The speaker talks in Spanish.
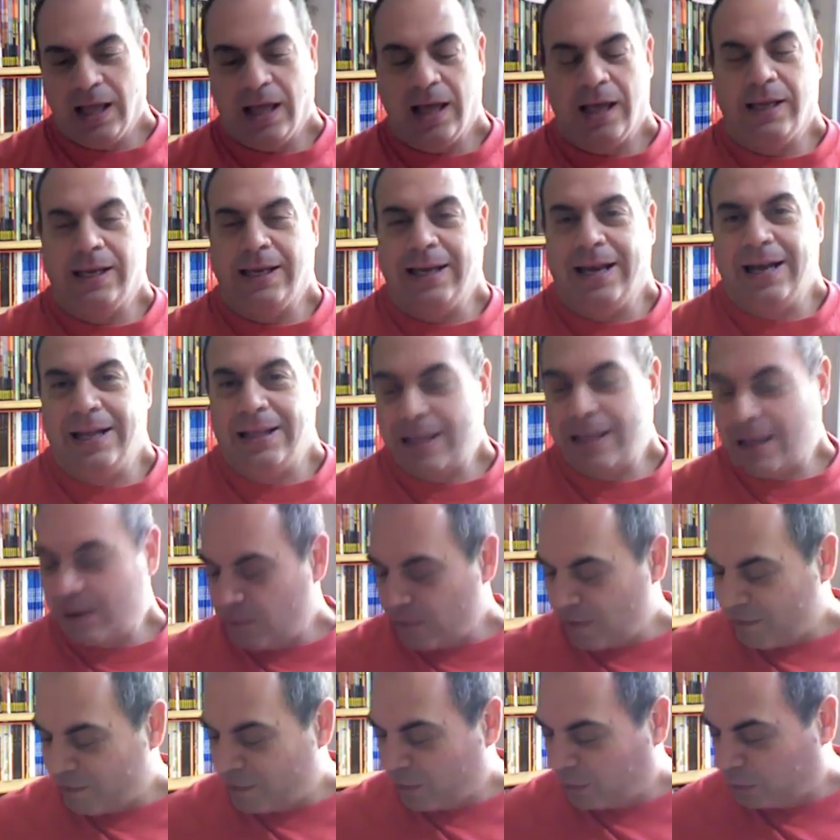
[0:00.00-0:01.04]
Hay que gastar
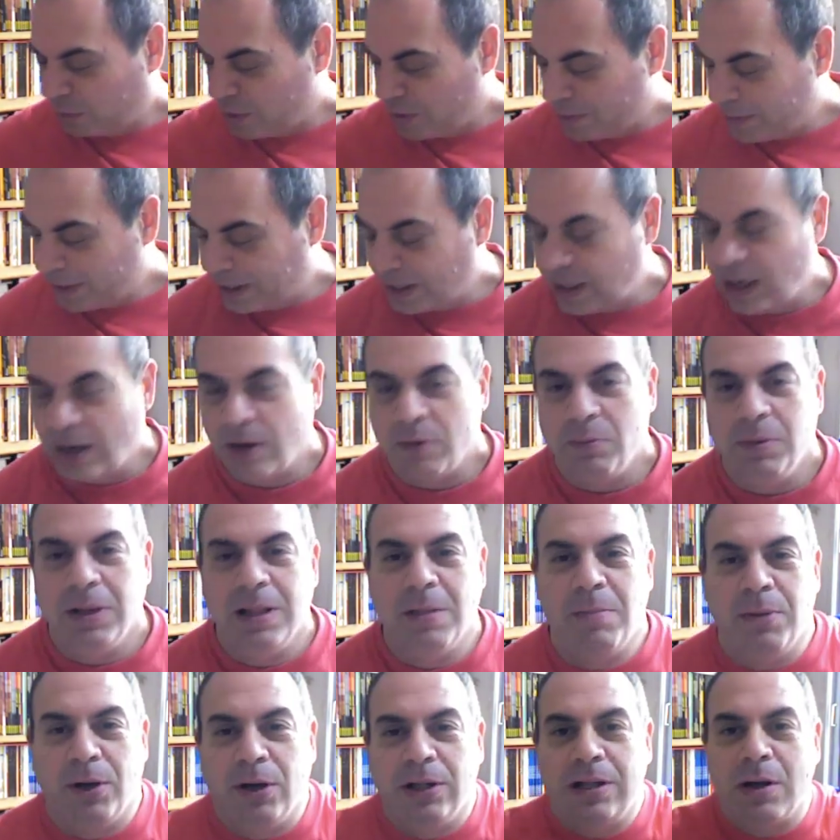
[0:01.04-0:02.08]
una fortuna para tenerla
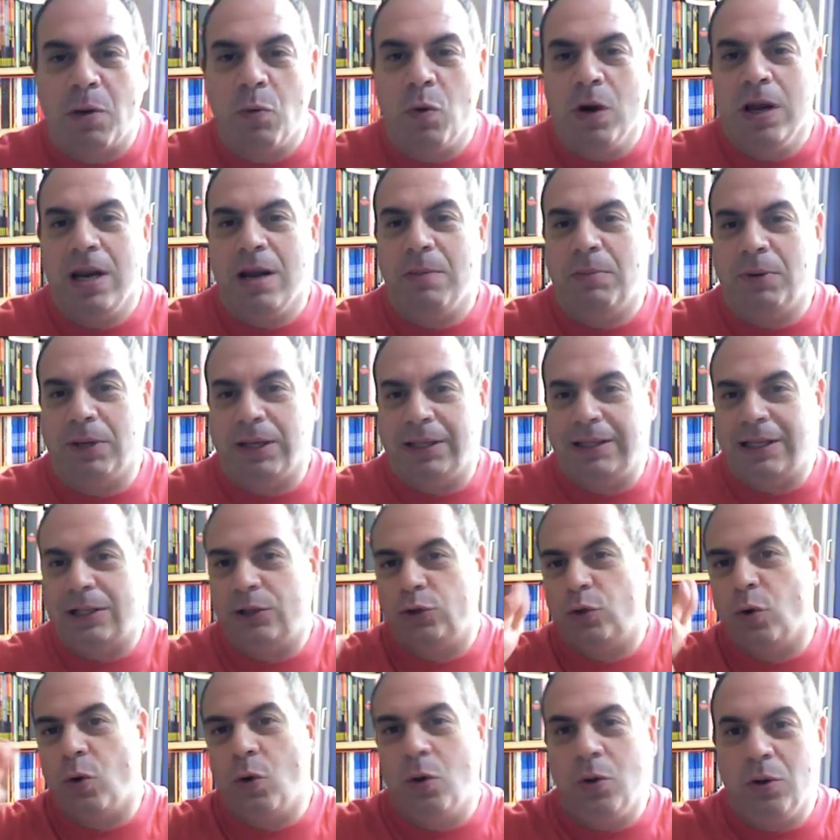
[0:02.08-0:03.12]
completa, pero está buena porque está
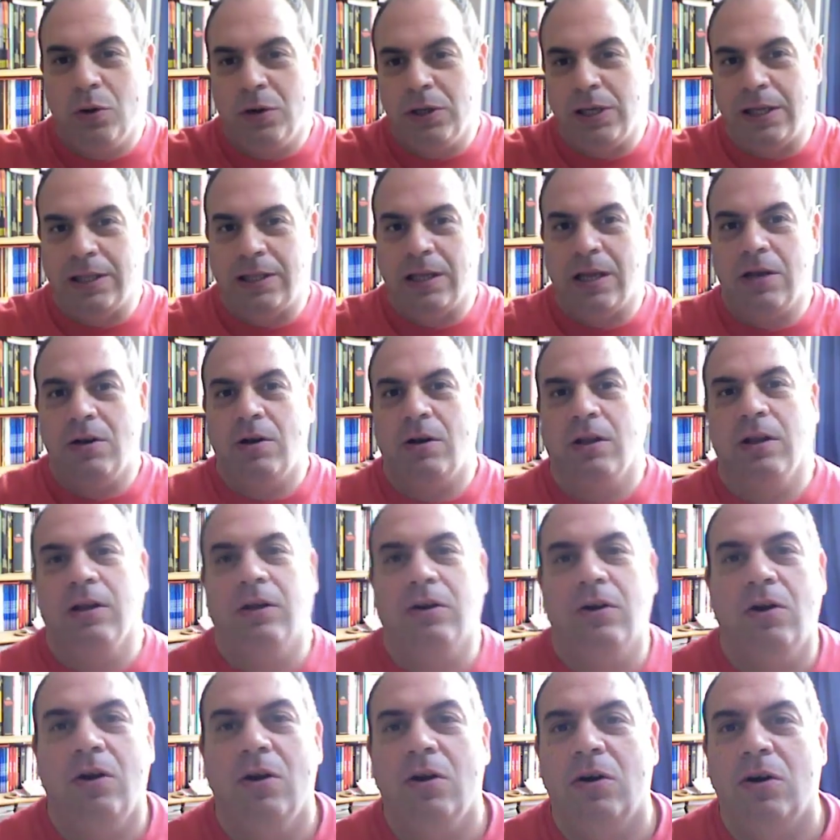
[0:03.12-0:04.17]
todo y está en orden
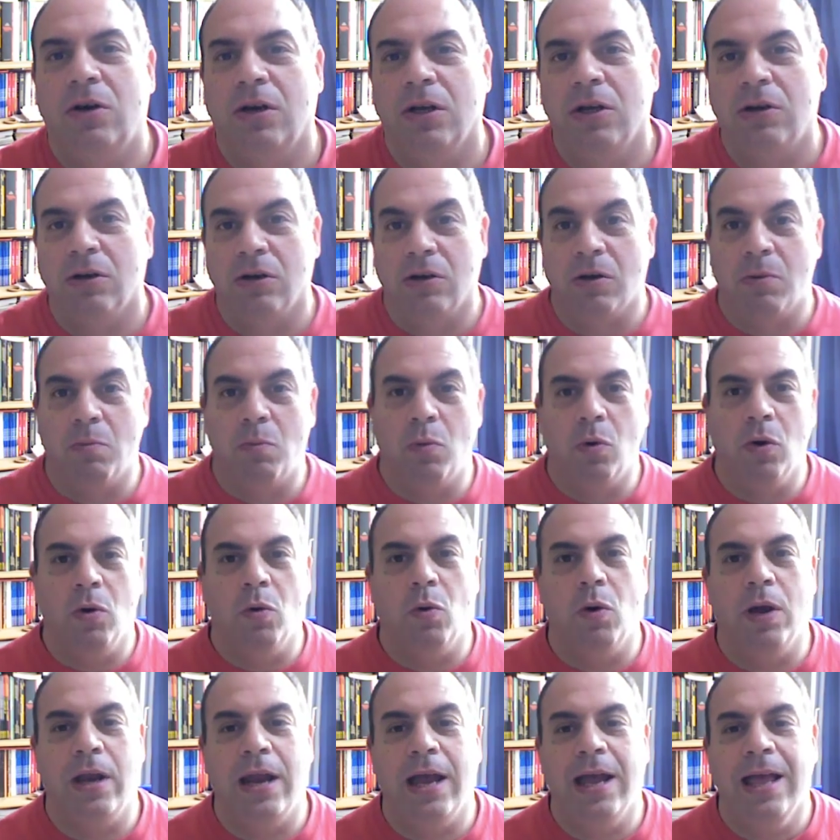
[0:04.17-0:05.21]
cronológico y con muy
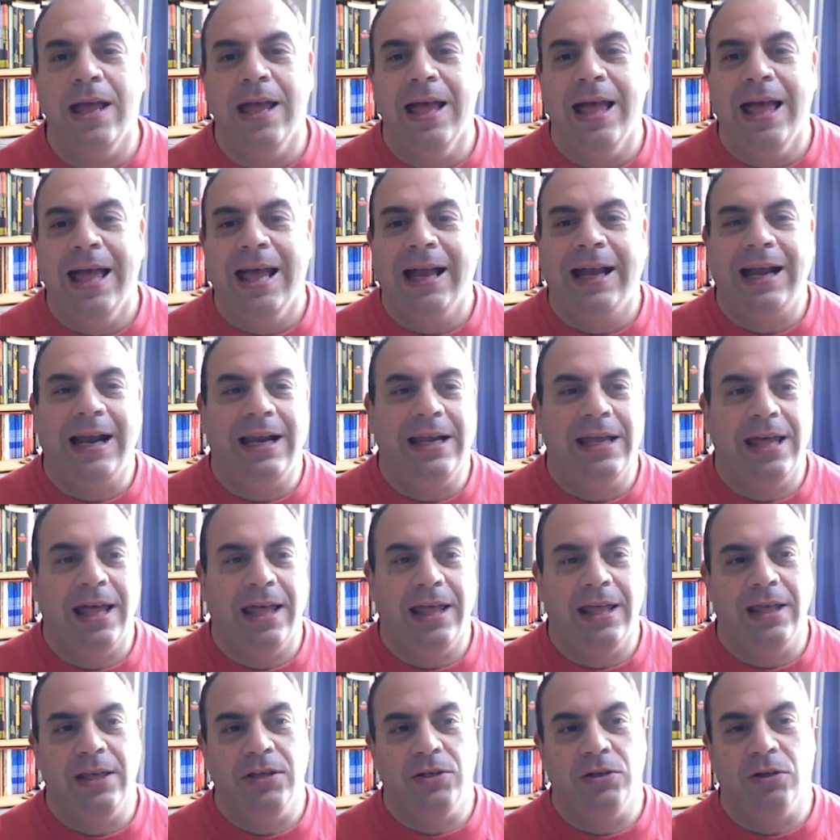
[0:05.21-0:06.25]
buena calidad
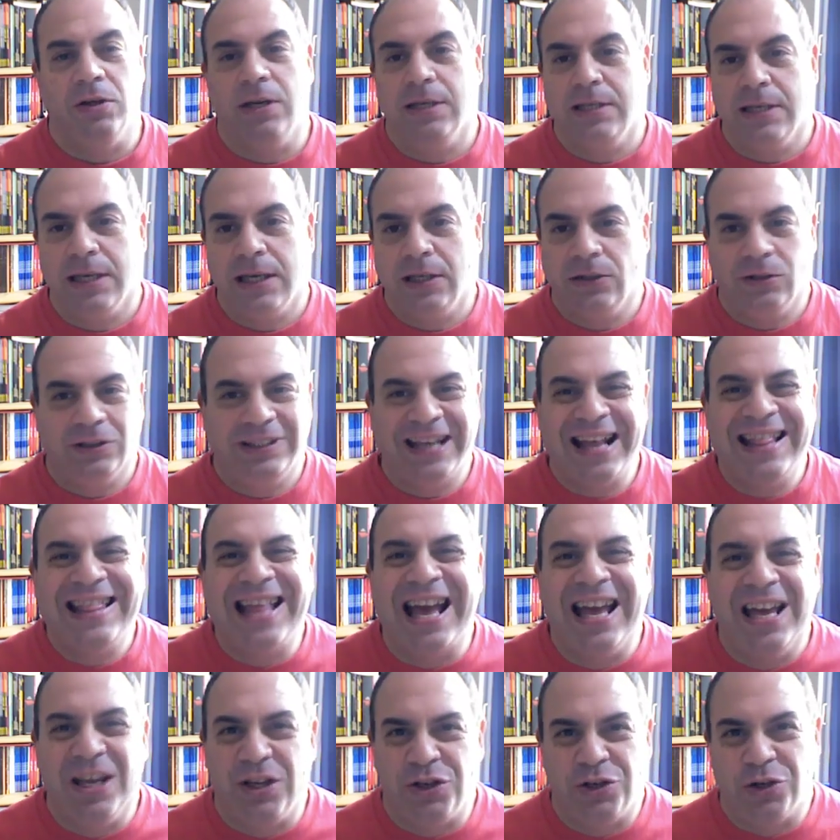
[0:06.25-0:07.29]
de edición. Así que eso ya
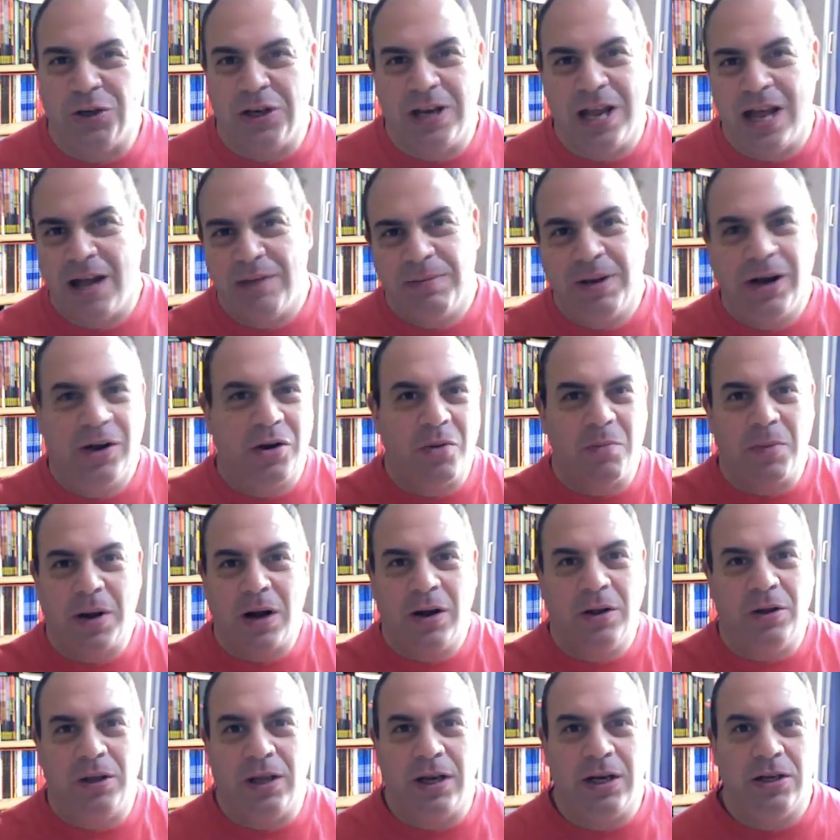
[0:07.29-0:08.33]
está hecho, es nada más comprar
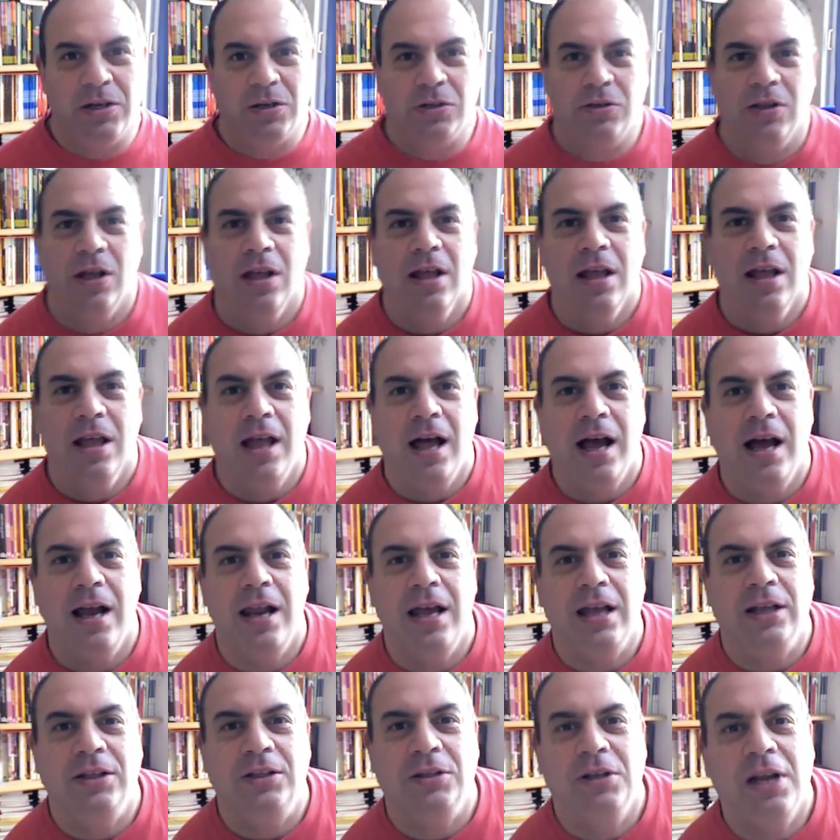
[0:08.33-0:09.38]
los derechos a
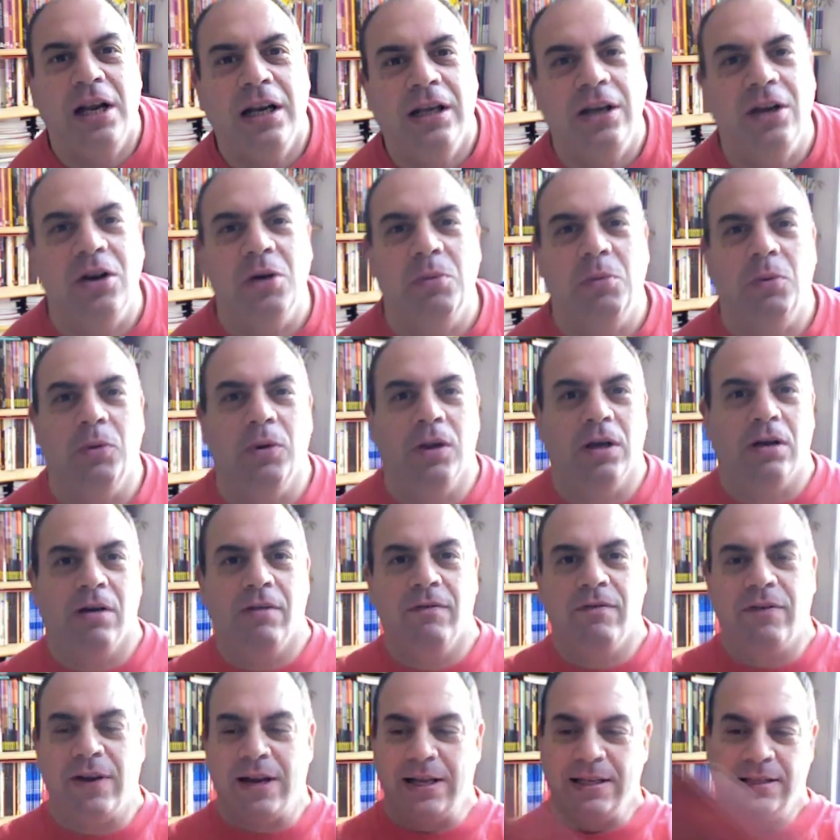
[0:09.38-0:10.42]
la editorial que lo publicó
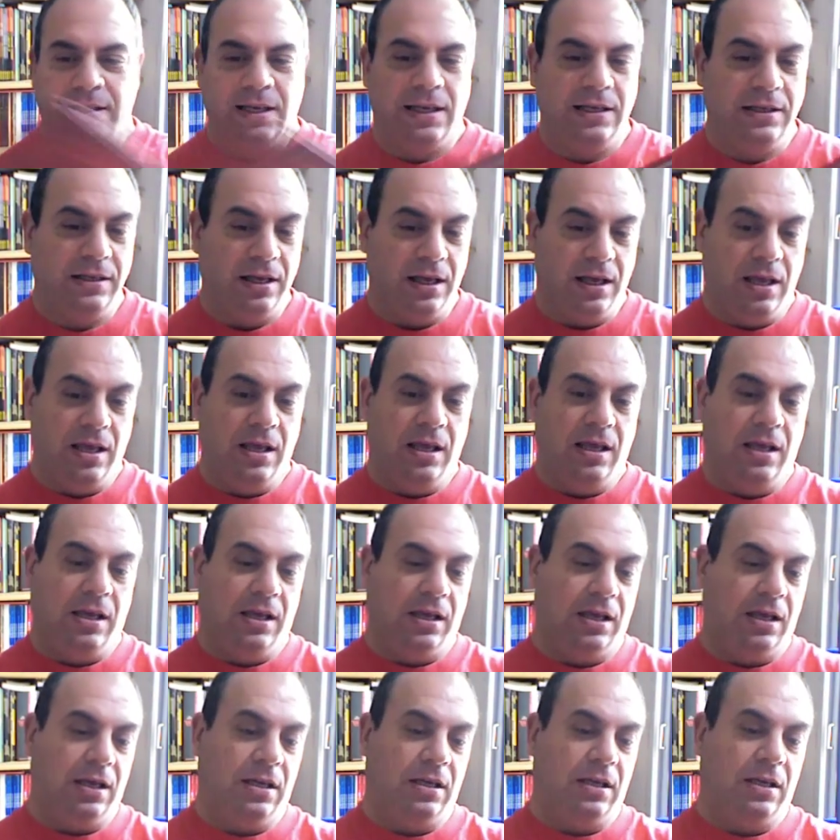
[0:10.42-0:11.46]
en francés,
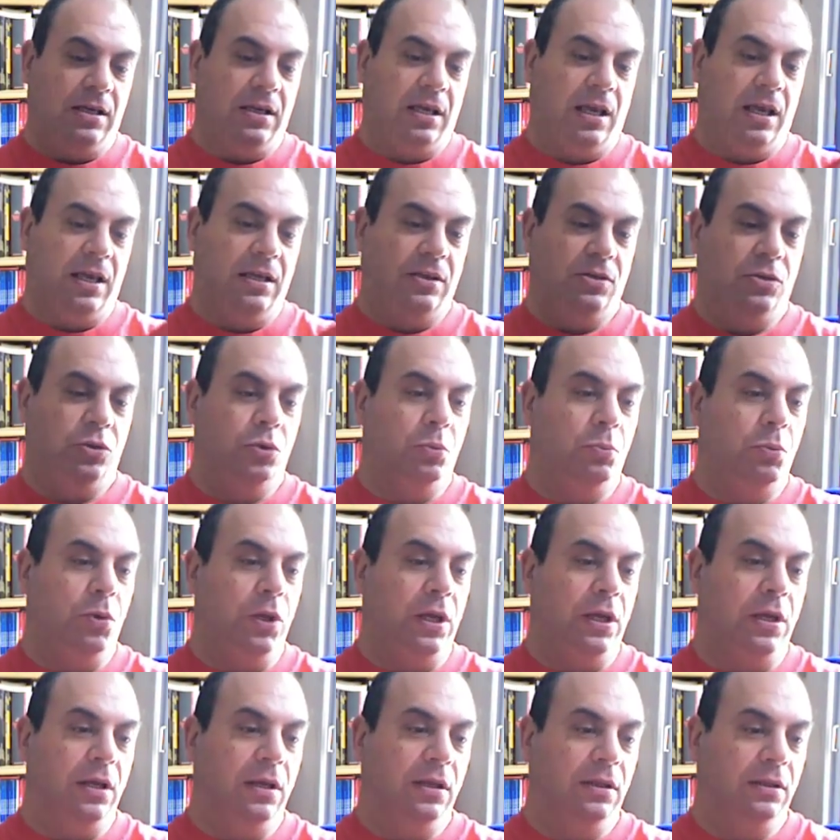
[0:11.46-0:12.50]
que es Dupuy.